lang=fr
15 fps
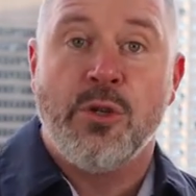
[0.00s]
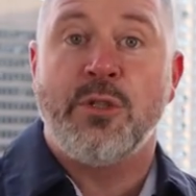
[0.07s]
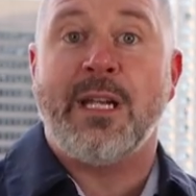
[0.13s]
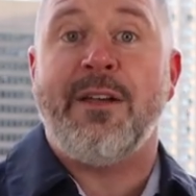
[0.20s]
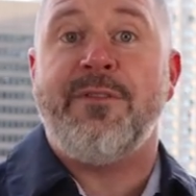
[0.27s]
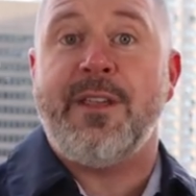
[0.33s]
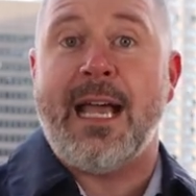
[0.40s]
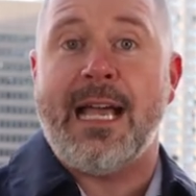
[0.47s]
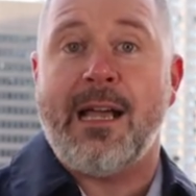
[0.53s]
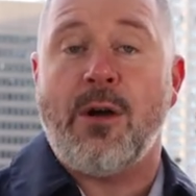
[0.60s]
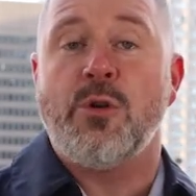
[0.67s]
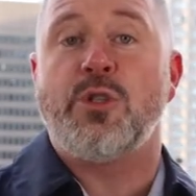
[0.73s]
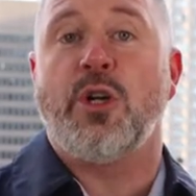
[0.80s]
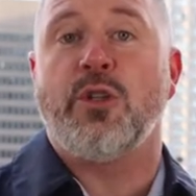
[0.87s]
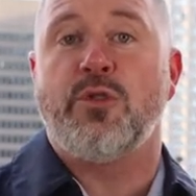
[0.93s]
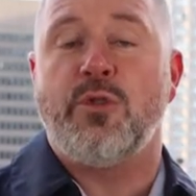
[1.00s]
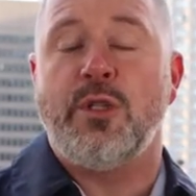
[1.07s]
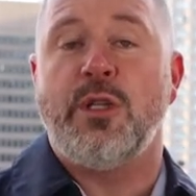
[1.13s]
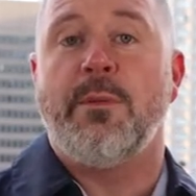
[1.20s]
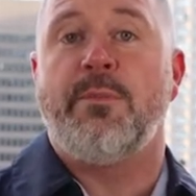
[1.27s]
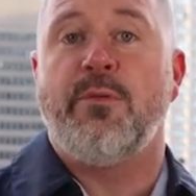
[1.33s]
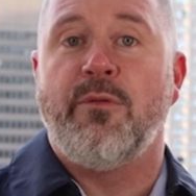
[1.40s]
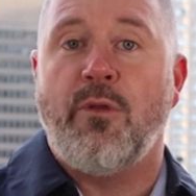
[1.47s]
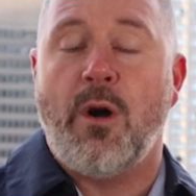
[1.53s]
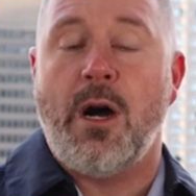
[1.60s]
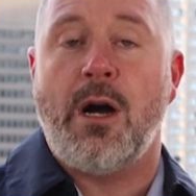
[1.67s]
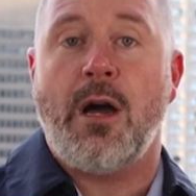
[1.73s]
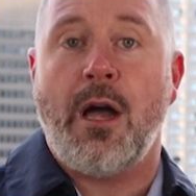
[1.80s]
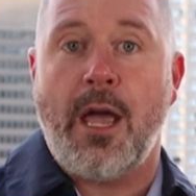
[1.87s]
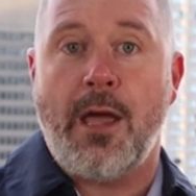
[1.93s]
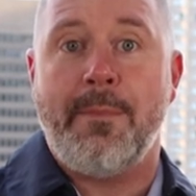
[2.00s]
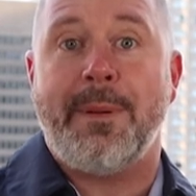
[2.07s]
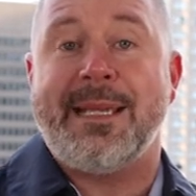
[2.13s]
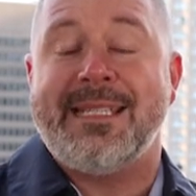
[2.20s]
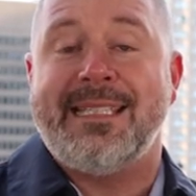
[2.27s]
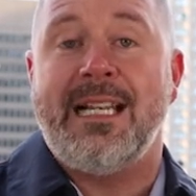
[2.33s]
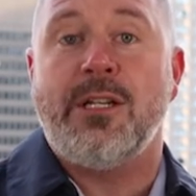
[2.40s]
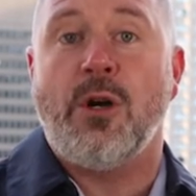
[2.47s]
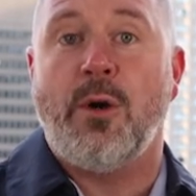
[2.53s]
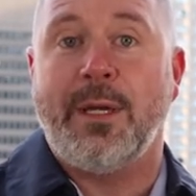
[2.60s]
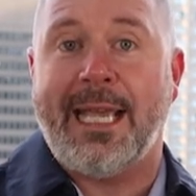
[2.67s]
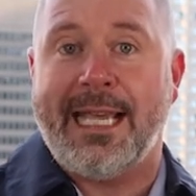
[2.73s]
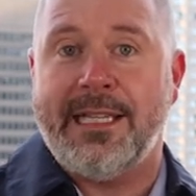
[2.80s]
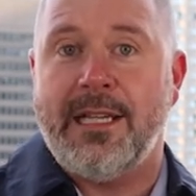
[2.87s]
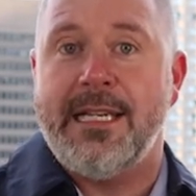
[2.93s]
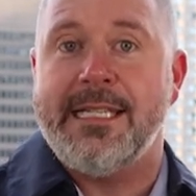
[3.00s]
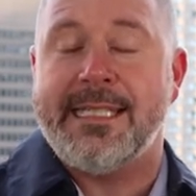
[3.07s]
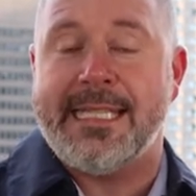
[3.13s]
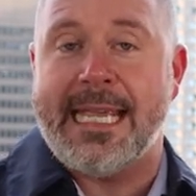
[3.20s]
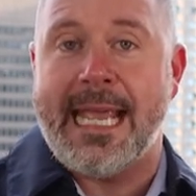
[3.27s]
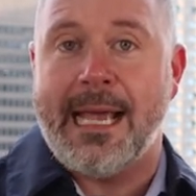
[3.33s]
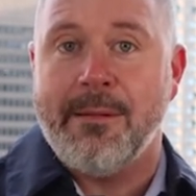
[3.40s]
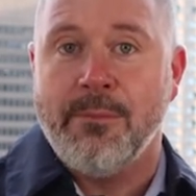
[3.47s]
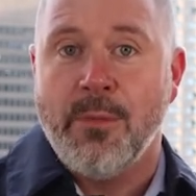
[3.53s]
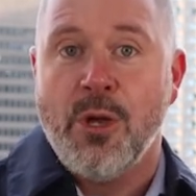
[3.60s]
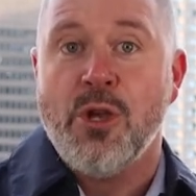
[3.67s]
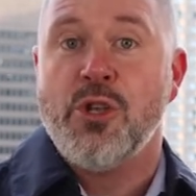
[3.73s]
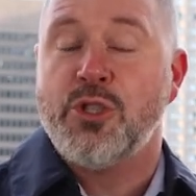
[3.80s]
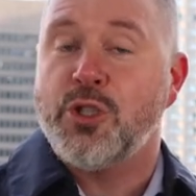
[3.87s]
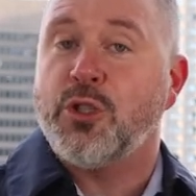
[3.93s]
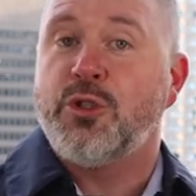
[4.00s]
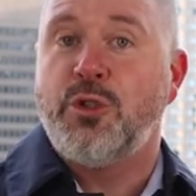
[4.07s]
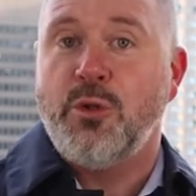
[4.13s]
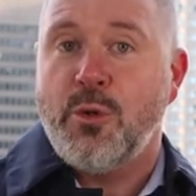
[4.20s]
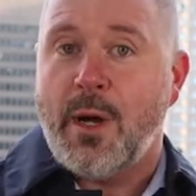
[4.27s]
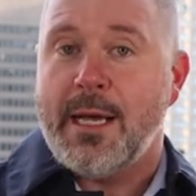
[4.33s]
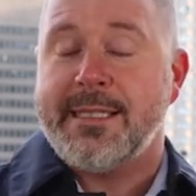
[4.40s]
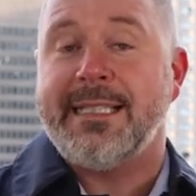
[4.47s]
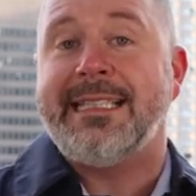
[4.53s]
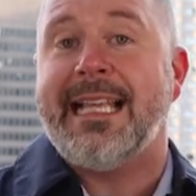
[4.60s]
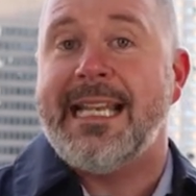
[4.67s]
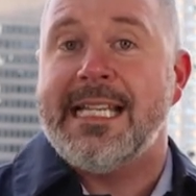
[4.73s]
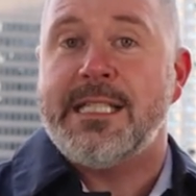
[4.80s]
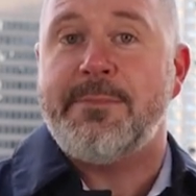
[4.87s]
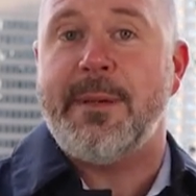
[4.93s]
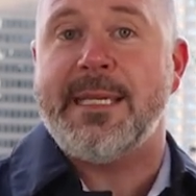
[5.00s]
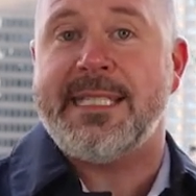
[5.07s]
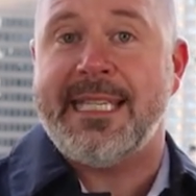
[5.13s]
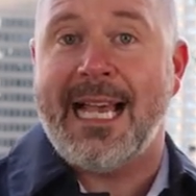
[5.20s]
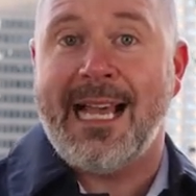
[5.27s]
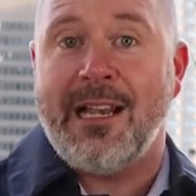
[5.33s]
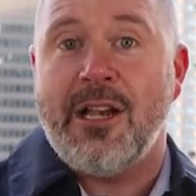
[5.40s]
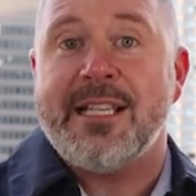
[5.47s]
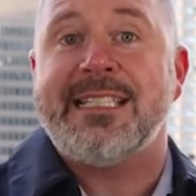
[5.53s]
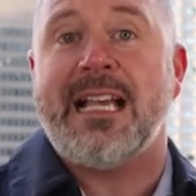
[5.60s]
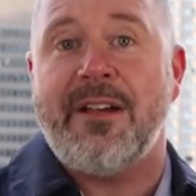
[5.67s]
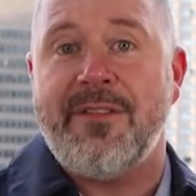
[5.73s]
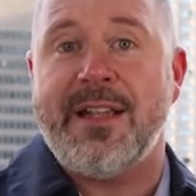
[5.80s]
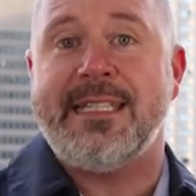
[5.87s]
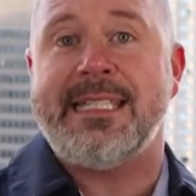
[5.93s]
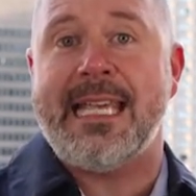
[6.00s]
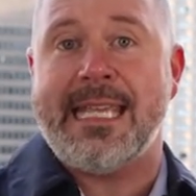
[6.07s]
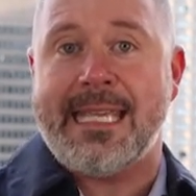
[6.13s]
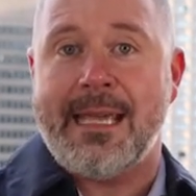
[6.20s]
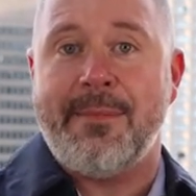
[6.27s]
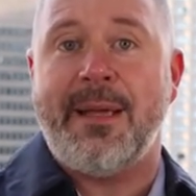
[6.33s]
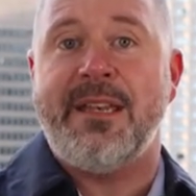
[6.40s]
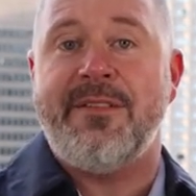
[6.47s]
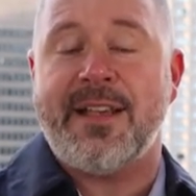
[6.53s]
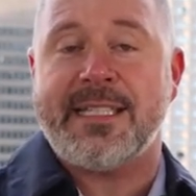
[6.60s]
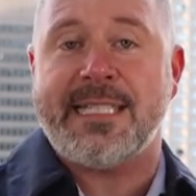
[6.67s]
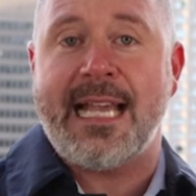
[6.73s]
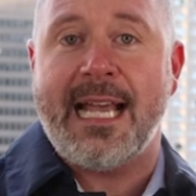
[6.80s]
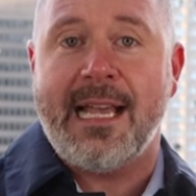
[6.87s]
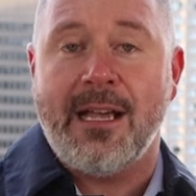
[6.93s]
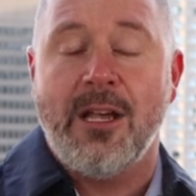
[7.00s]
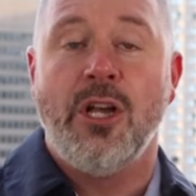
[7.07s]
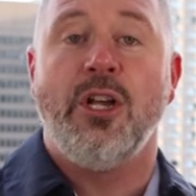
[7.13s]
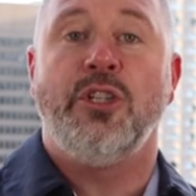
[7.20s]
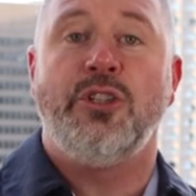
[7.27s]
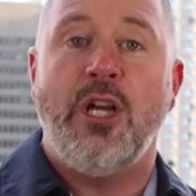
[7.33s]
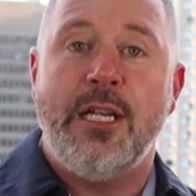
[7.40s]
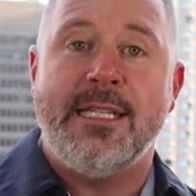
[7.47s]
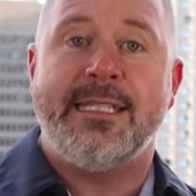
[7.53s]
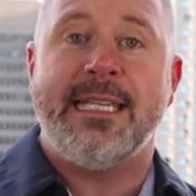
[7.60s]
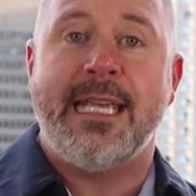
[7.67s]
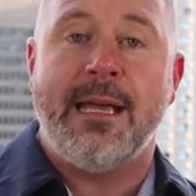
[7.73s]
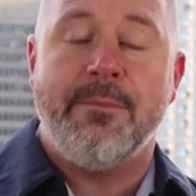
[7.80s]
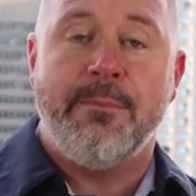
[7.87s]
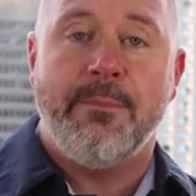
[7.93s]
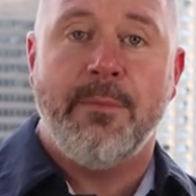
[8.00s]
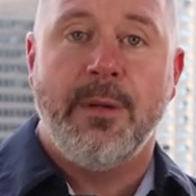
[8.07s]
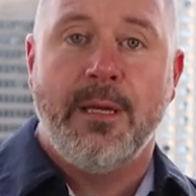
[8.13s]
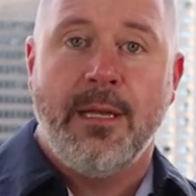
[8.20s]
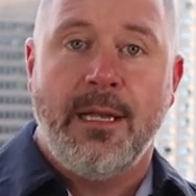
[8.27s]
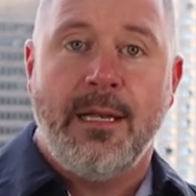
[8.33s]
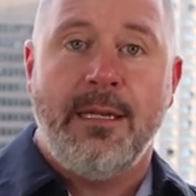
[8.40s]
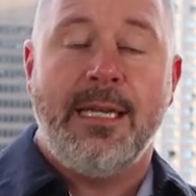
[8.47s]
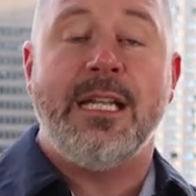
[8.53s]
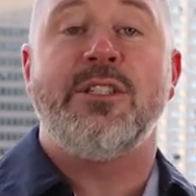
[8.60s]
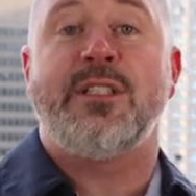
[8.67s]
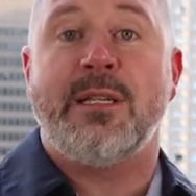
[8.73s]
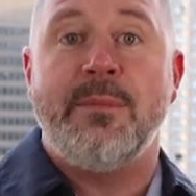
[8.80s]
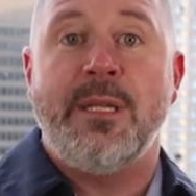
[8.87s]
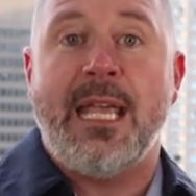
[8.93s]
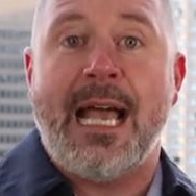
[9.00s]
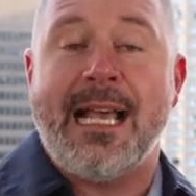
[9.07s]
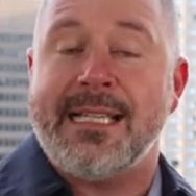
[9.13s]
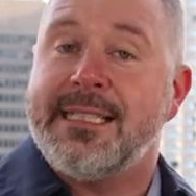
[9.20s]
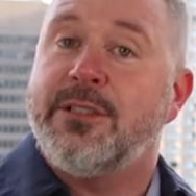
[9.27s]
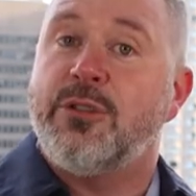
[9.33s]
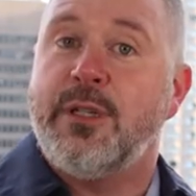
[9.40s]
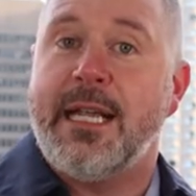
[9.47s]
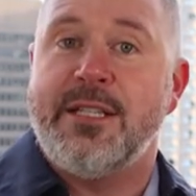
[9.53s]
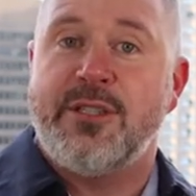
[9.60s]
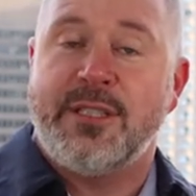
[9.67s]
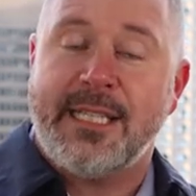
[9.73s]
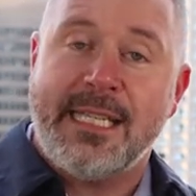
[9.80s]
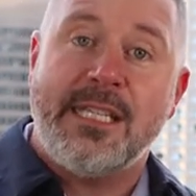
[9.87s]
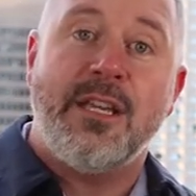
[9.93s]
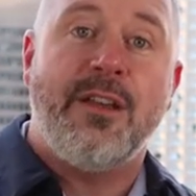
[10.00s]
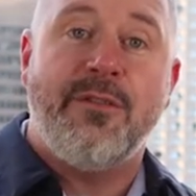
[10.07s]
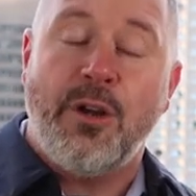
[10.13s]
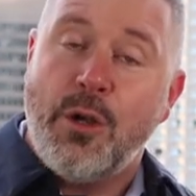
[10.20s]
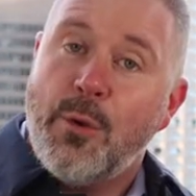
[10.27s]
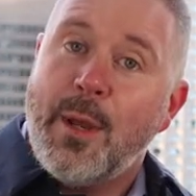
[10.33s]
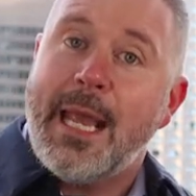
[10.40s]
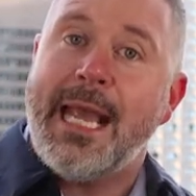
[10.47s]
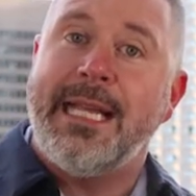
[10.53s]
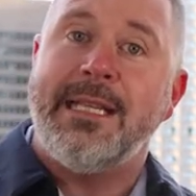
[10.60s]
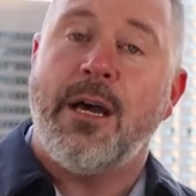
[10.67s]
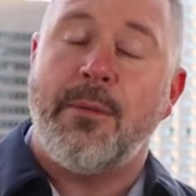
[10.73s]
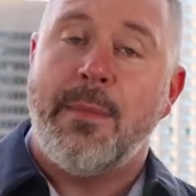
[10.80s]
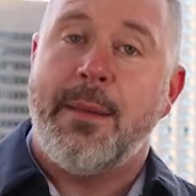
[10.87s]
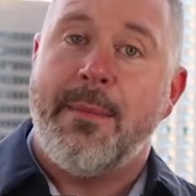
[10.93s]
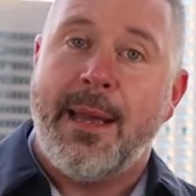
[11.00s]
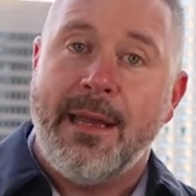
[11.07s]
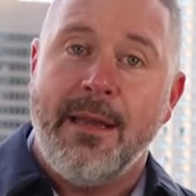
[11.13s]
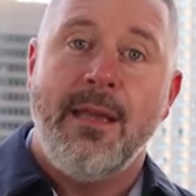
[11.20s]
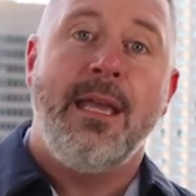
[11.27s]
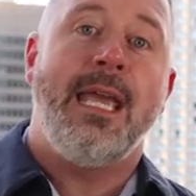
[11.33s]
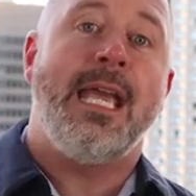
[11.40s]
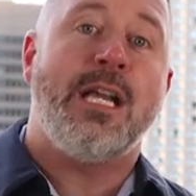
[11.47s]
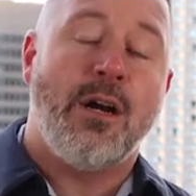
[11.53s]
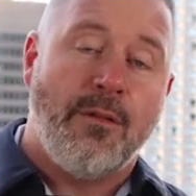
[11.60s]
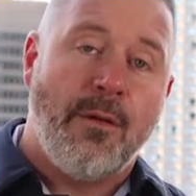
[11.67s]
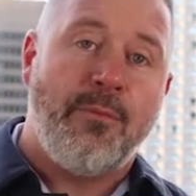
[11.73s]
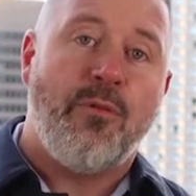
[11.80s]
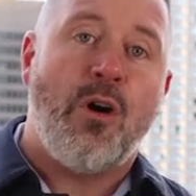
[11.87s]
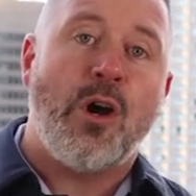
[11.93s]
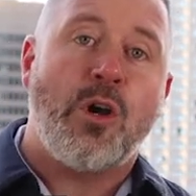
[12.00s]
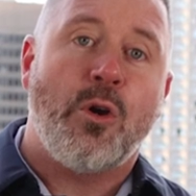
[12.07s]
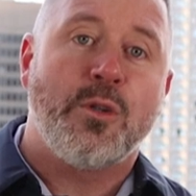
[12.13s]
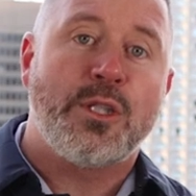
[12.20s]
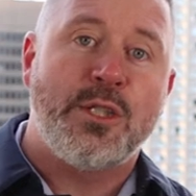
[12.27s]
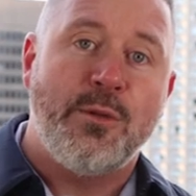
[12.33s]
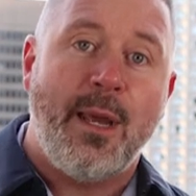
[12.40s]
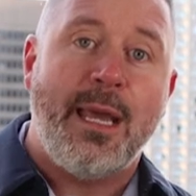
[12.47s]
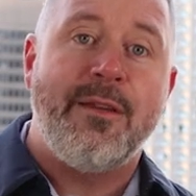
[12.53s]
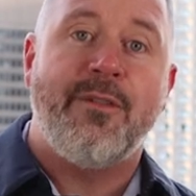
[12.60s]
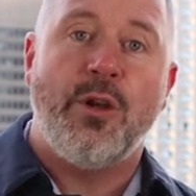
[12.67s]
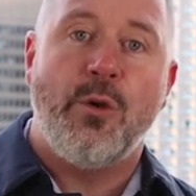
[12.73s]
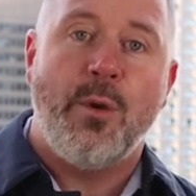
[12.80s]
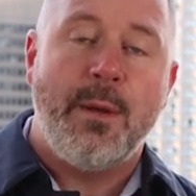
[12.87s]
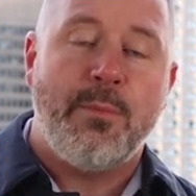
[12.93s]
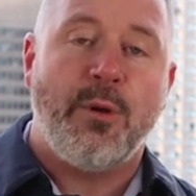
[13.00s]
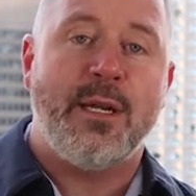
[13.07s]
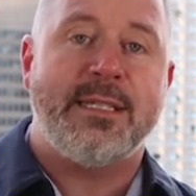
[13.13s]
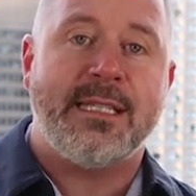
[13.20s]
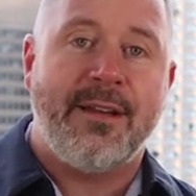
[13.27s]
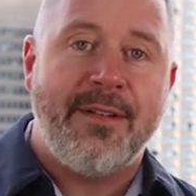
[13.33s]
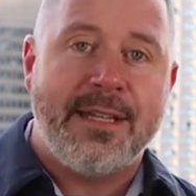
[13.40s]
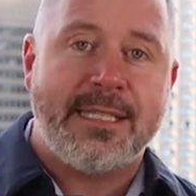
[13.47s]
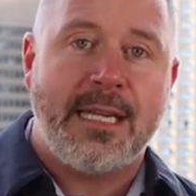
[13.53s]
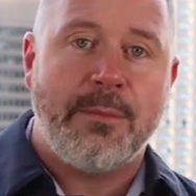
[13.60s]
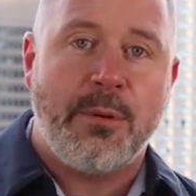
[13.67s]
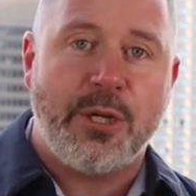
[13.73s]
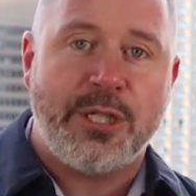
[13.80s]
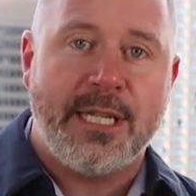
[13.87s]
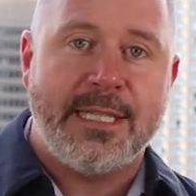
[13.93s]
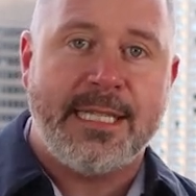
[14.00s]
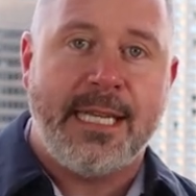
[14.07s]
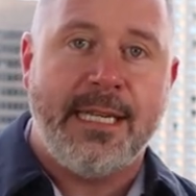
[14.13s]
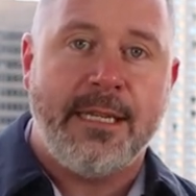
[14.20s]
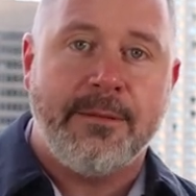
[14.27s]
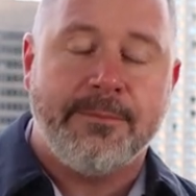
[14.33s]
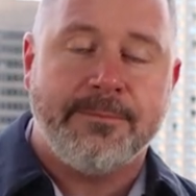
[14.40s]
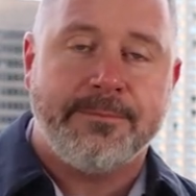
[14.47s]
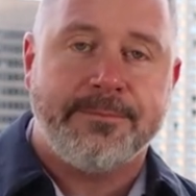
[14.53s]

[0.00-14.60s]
Je suis très fier aujourd'hui de pouvoir euh, présider le congrès de l'ICM, surtout en cette année spéciale, le 125e anniversaire de l'ICM. L'industrie minière, c'est une industrie qui a évolué énormément et qu'on va pouvoir continuer à évoluer pour les 125 prochaines années.